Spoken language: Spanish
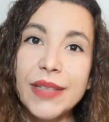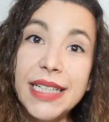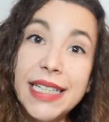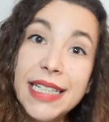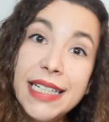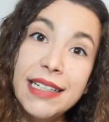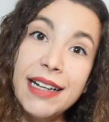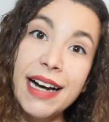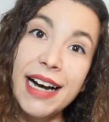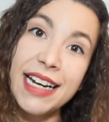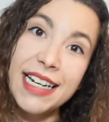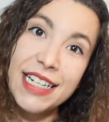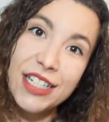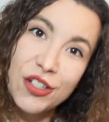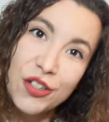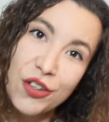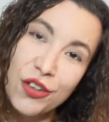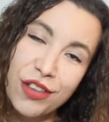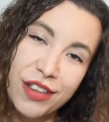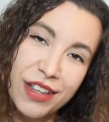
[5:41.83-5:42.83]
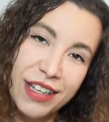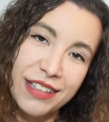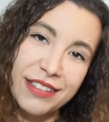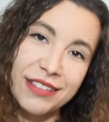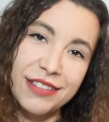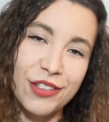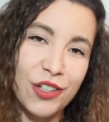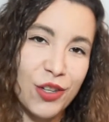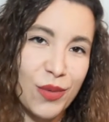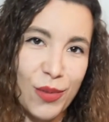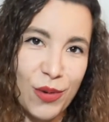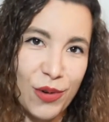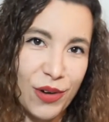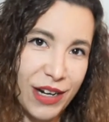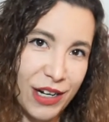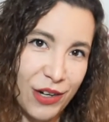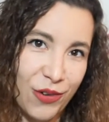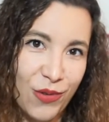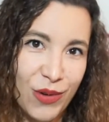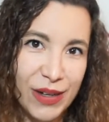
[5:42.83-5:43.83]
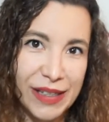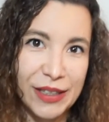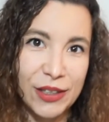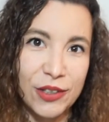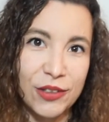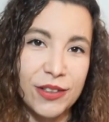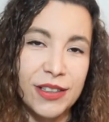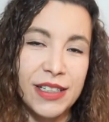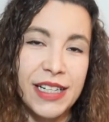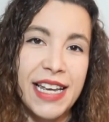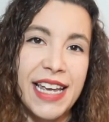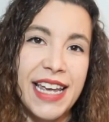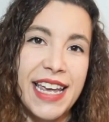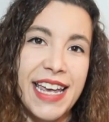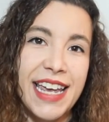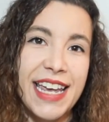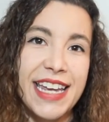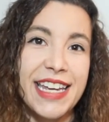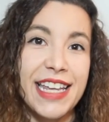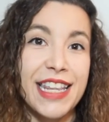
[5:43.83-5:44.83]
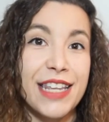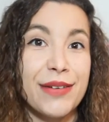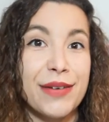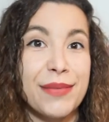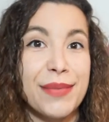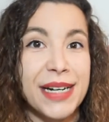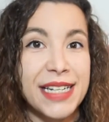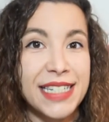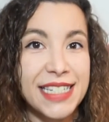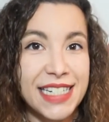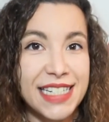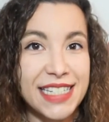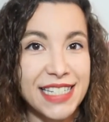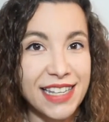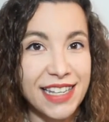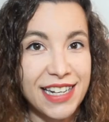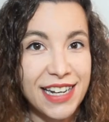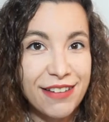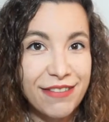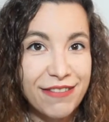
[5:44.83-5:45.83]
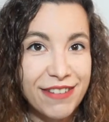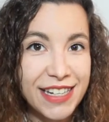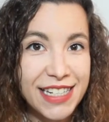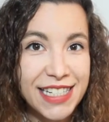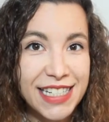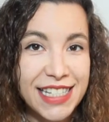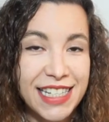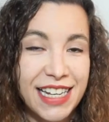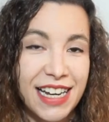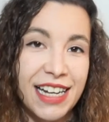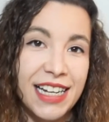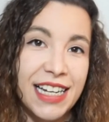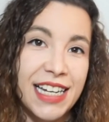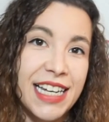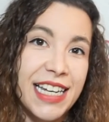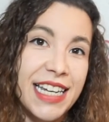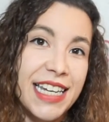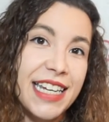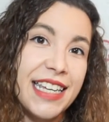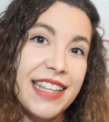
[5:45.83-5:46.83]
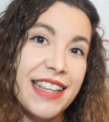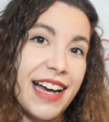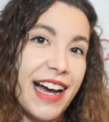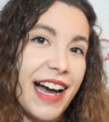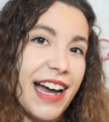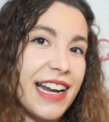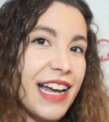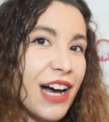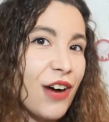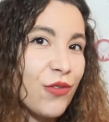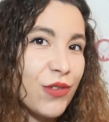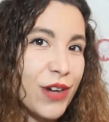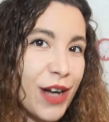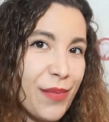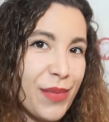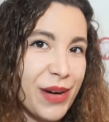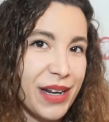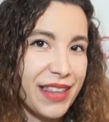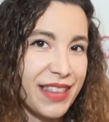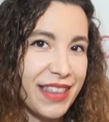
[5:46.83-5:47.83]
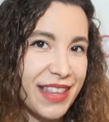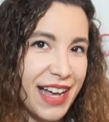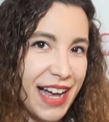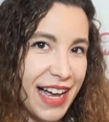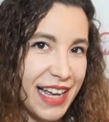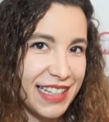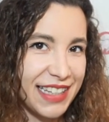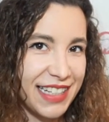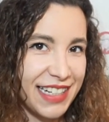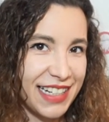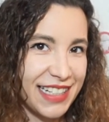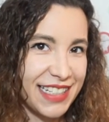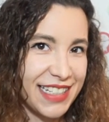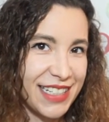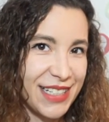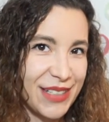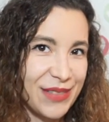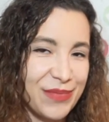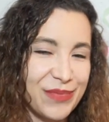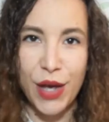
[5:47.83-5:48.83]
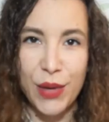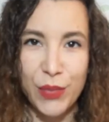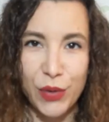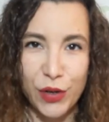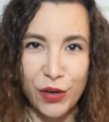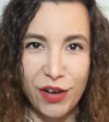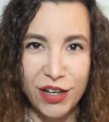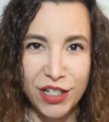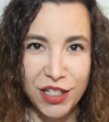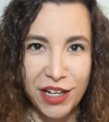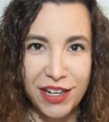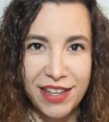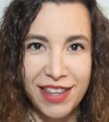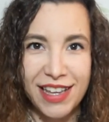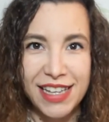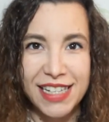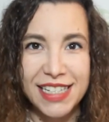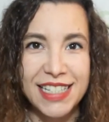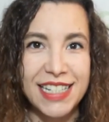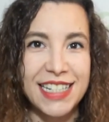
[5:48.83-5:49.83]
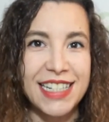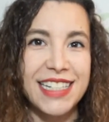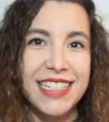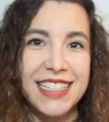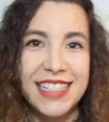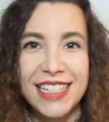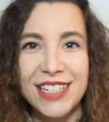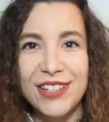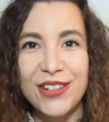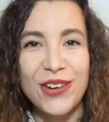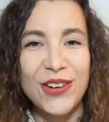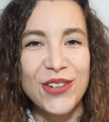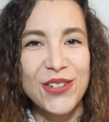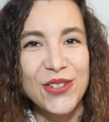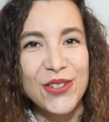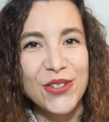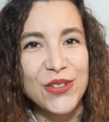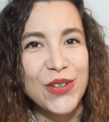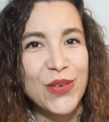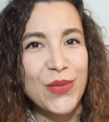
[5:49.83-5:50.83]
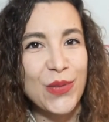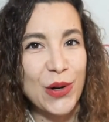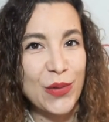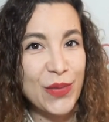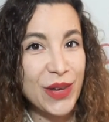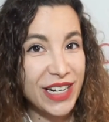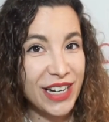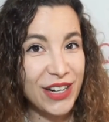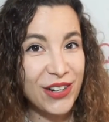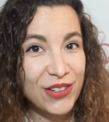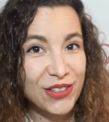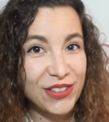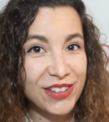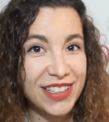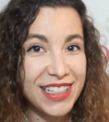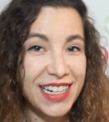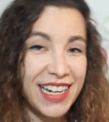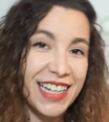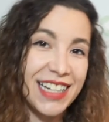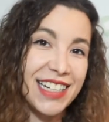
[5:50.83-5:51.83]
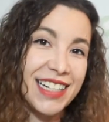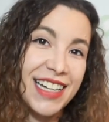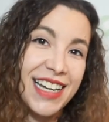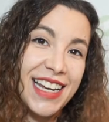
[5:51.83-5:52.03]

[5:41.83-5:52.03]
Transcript: Y a las 12, como el cuento, ella debe marcharse de la fiesta y dejará una prenda atrás por casualidades del destino, los dos se vuelven a encontrar